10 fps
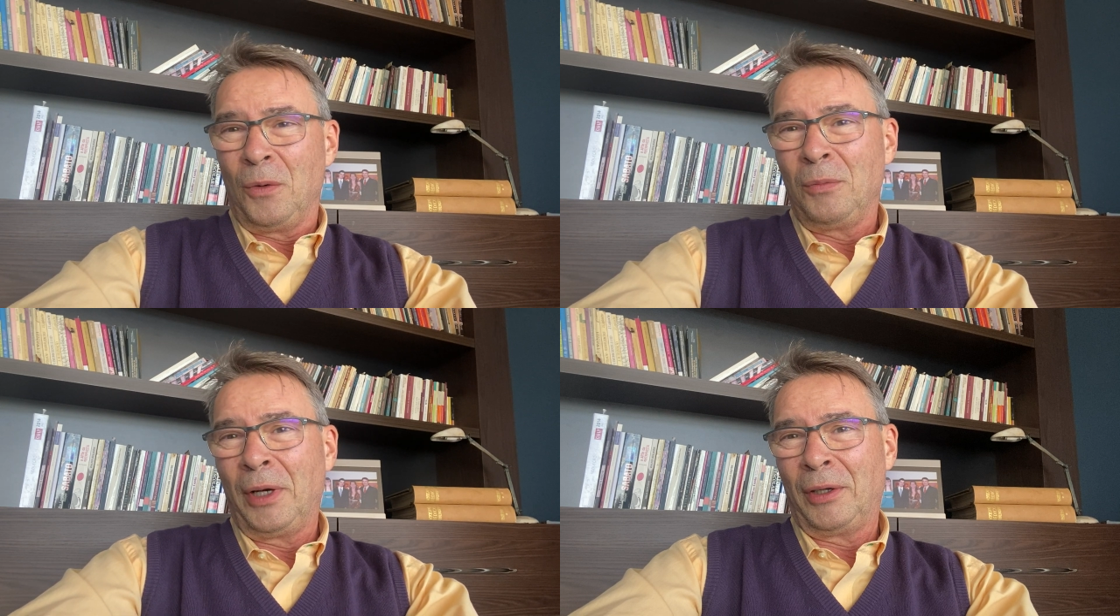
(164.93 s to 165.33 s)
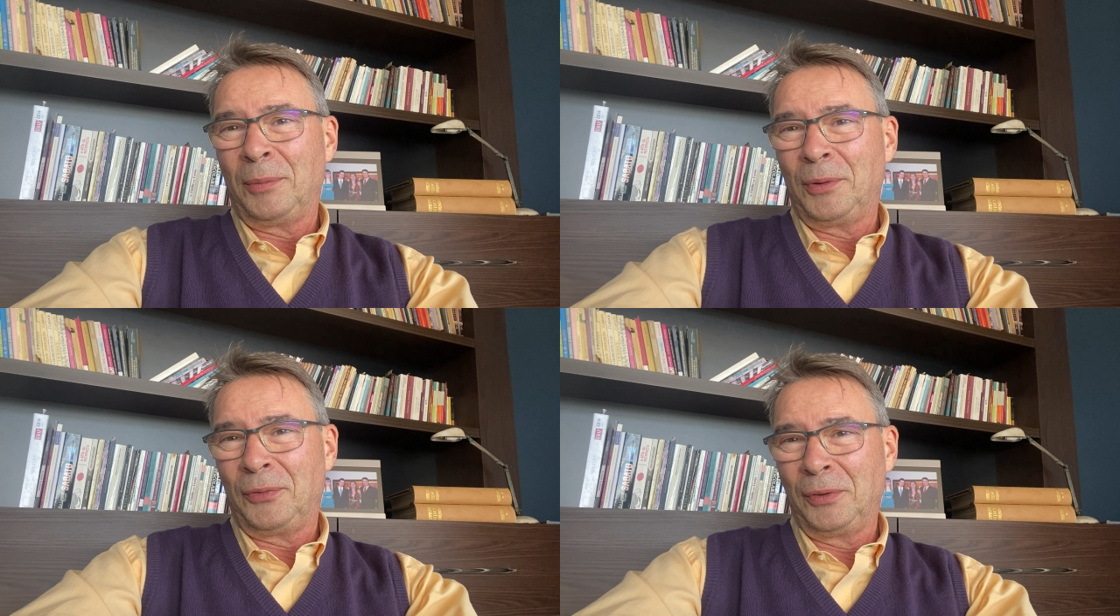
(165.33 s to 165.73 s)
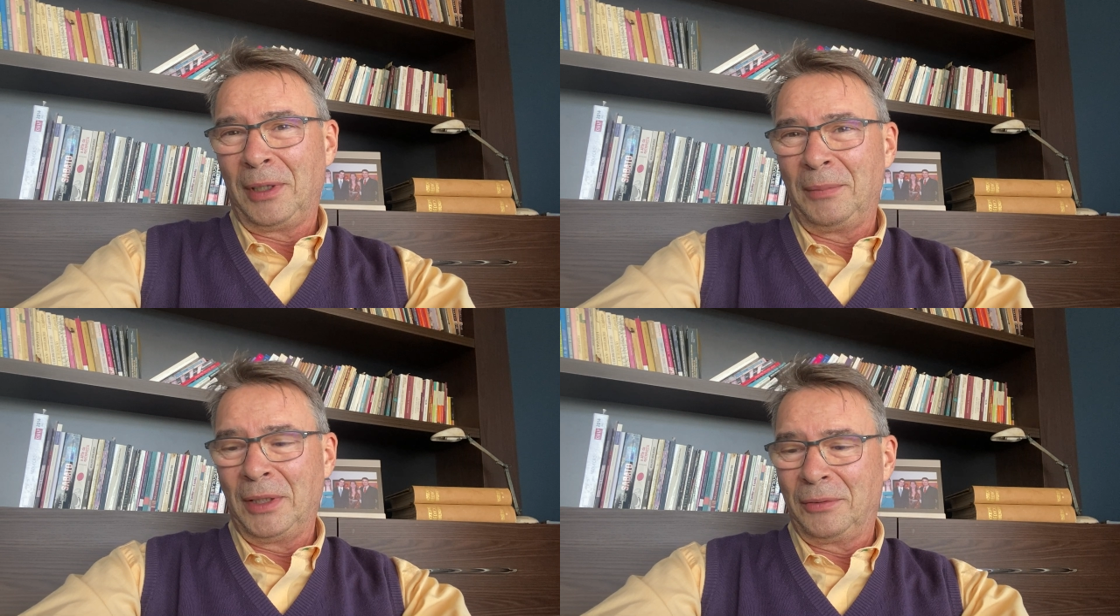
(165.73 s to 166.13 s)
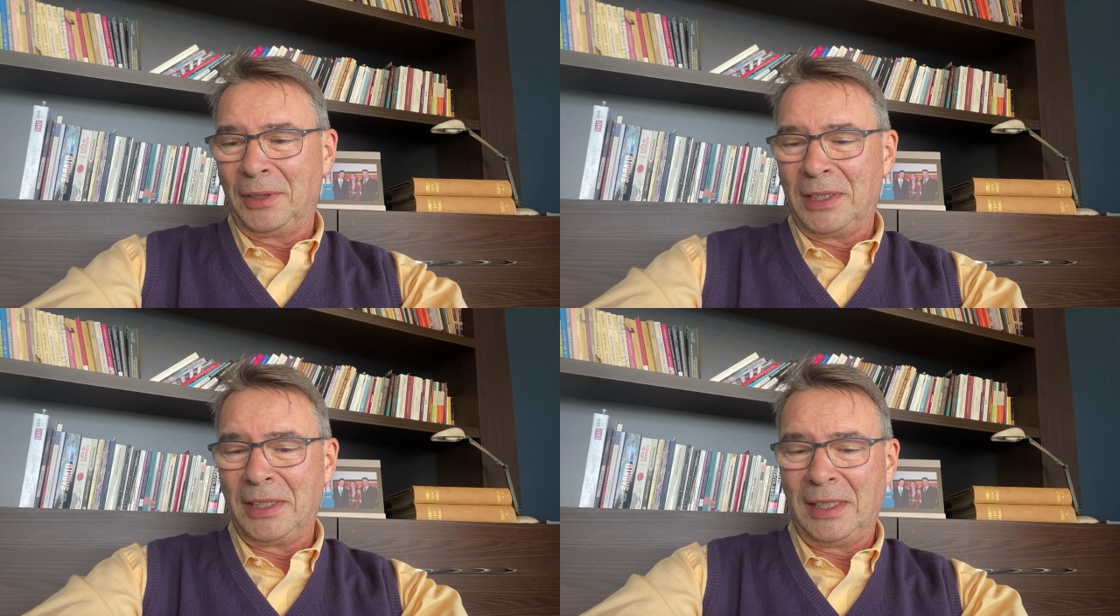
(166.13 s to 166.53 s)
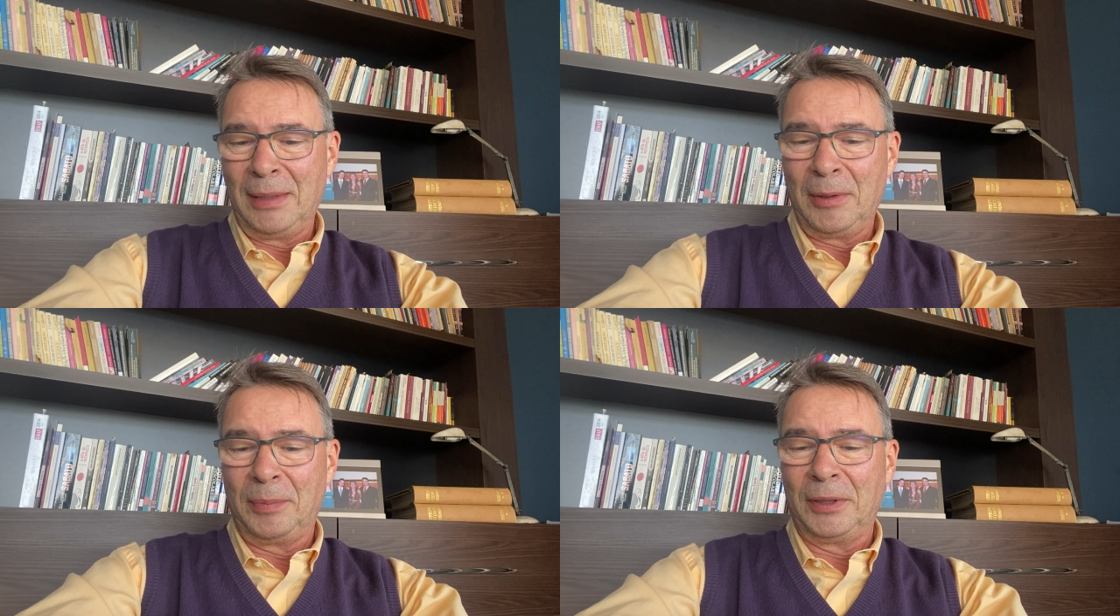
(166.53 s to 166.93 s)
Um maior aprofundamento desse
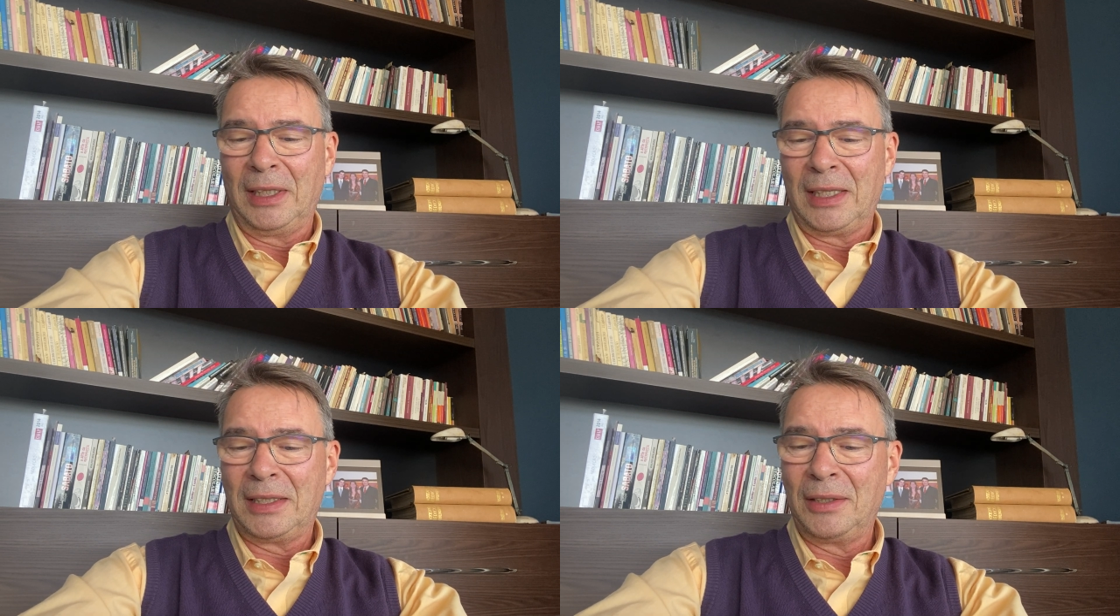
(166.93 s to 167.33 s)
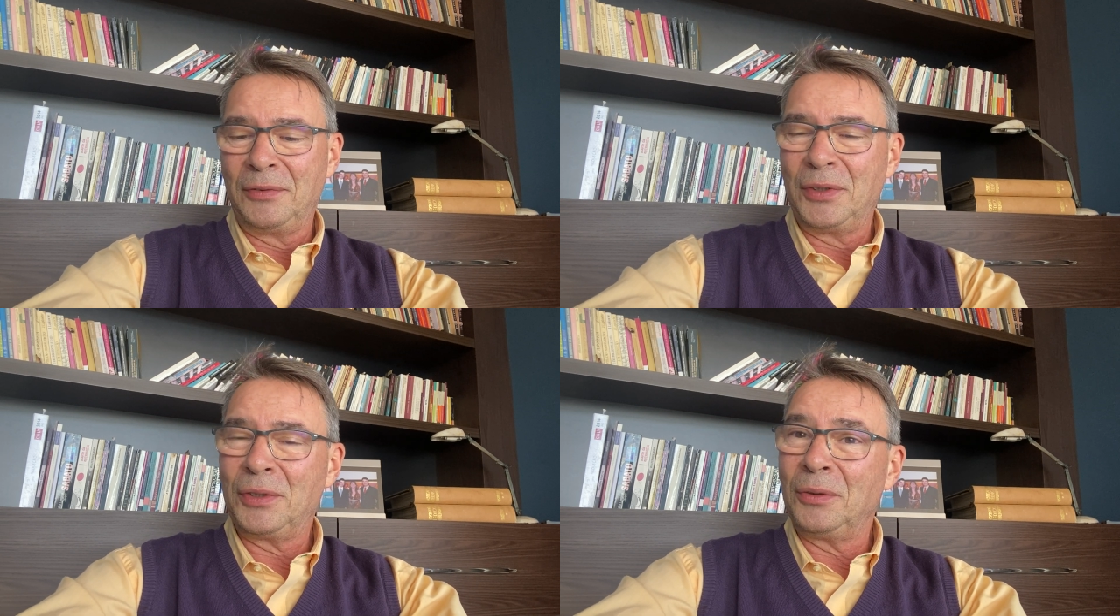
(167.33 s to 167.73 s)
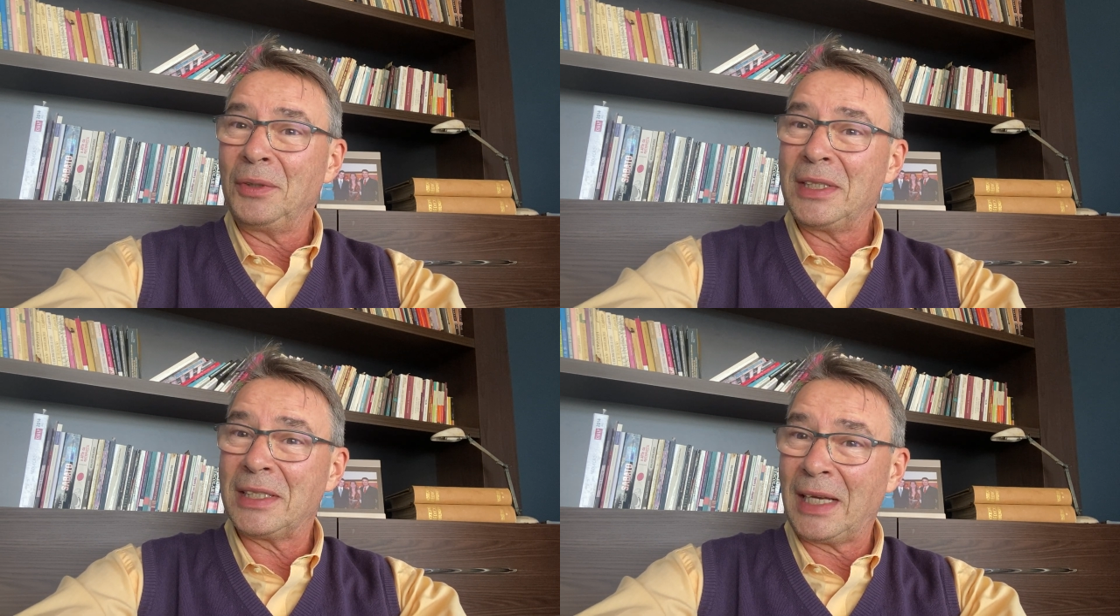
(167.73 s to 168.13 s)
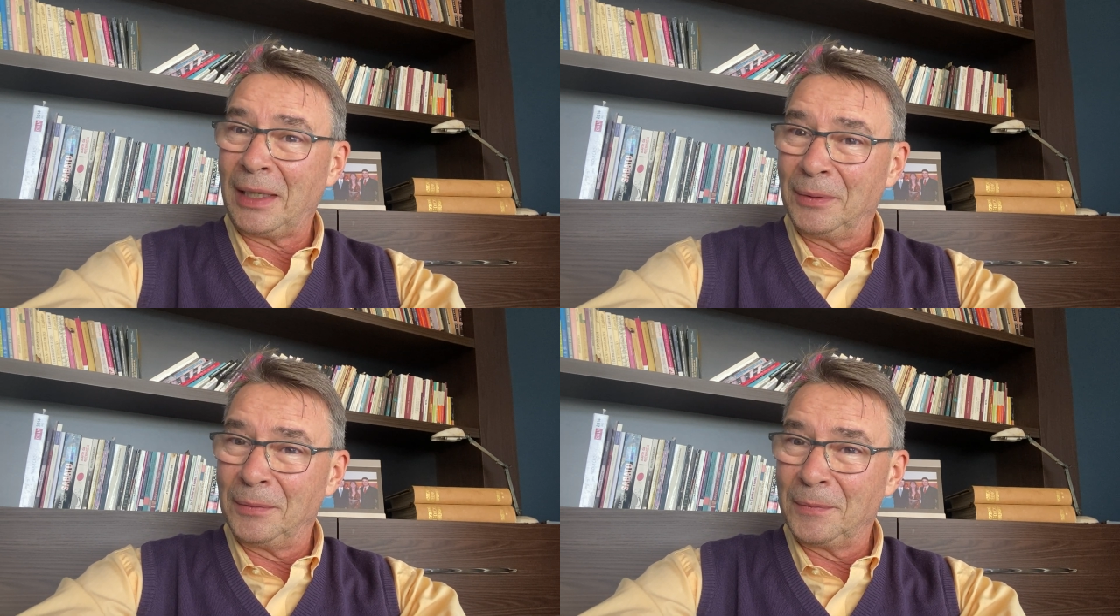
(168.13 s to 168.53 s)
tema poderá ser visto no ensaio.